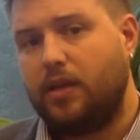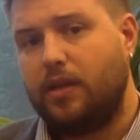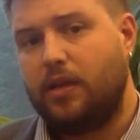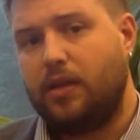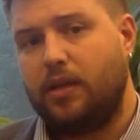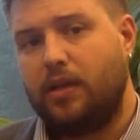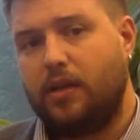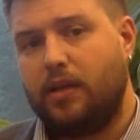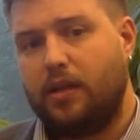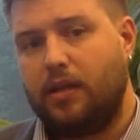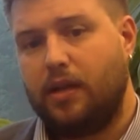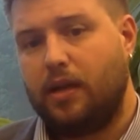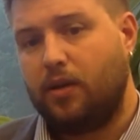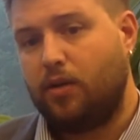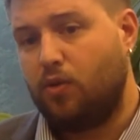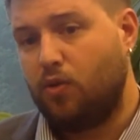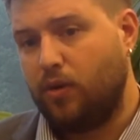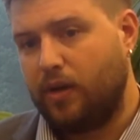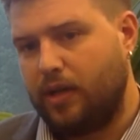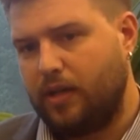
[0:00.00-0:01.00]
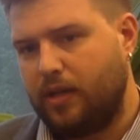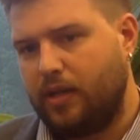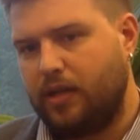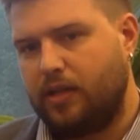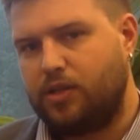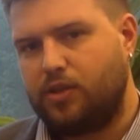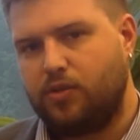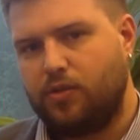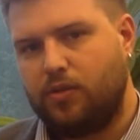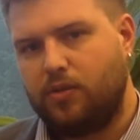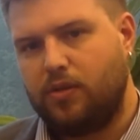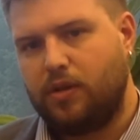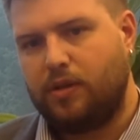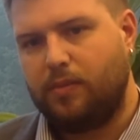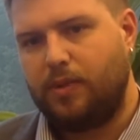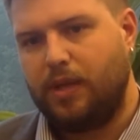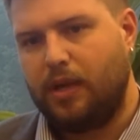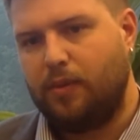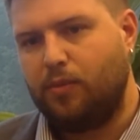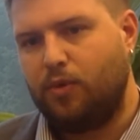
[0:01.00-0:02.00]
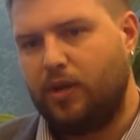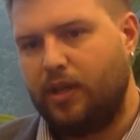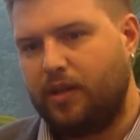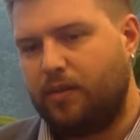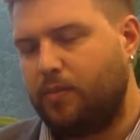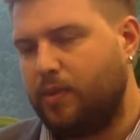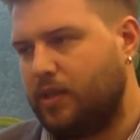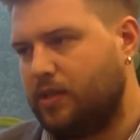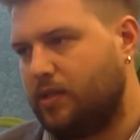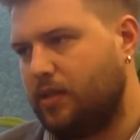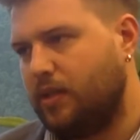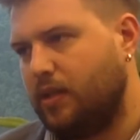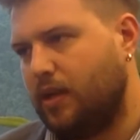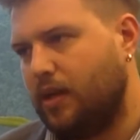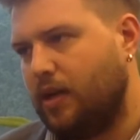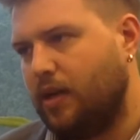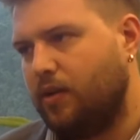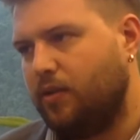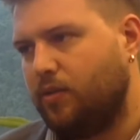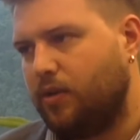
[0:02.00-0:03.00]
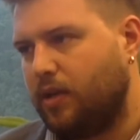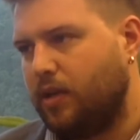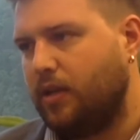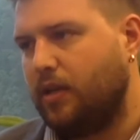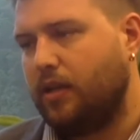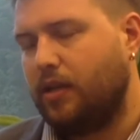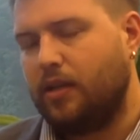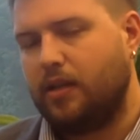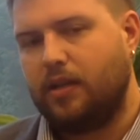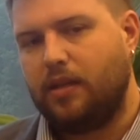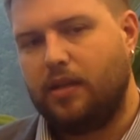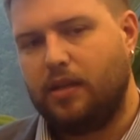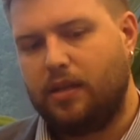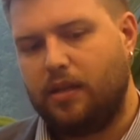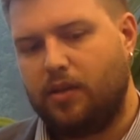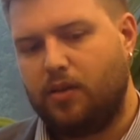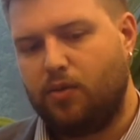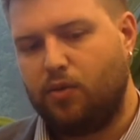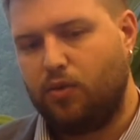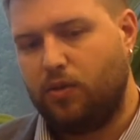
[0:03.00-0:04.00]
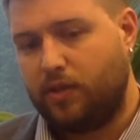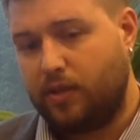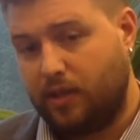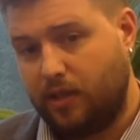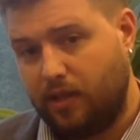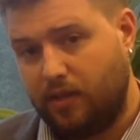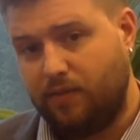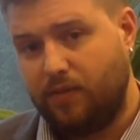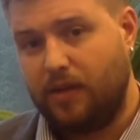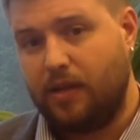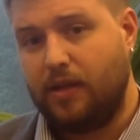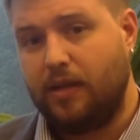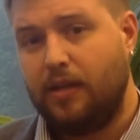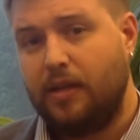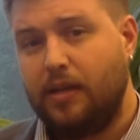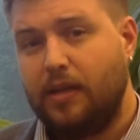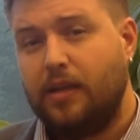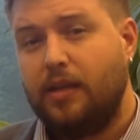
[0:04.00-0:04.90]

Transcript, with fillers: e ancora adesso abbiamo l'erbecedario che eh, coltiva